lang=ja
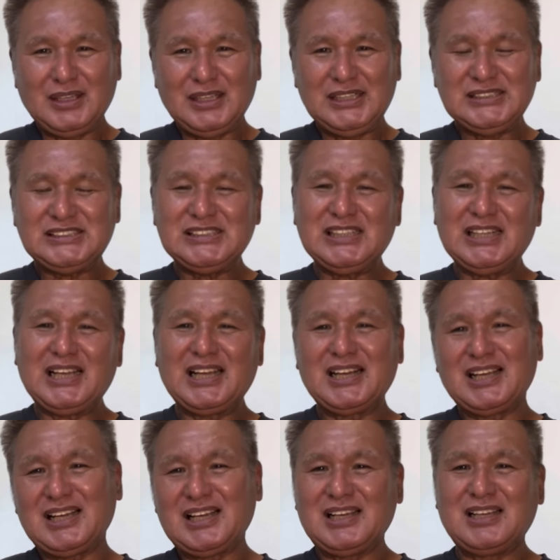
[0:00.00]
石
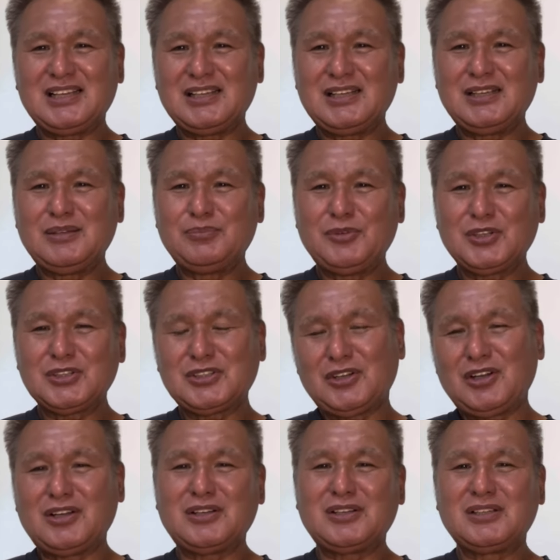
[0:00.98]
原
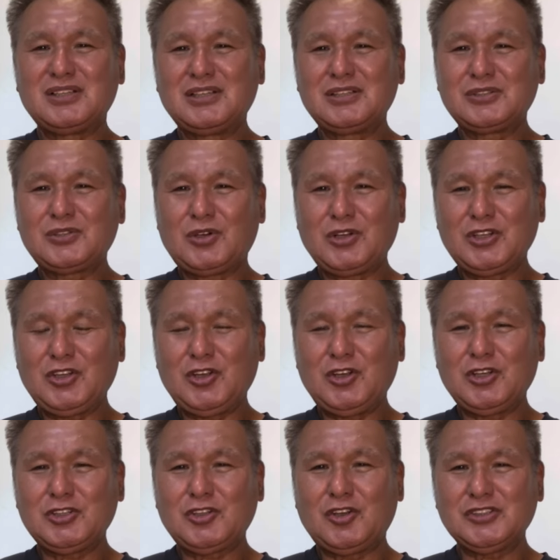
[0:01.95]
元東
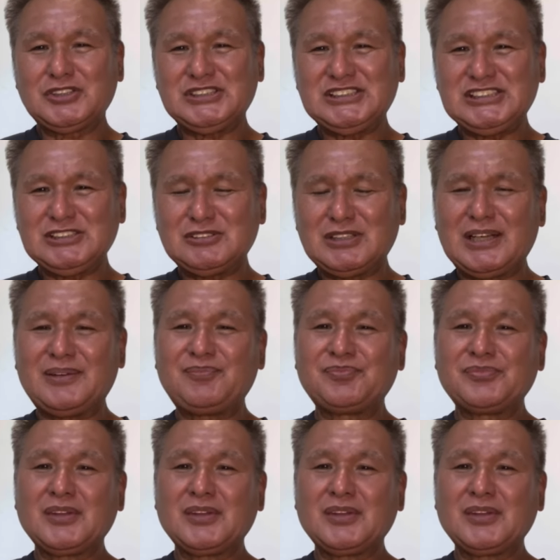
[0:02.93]
京都知事は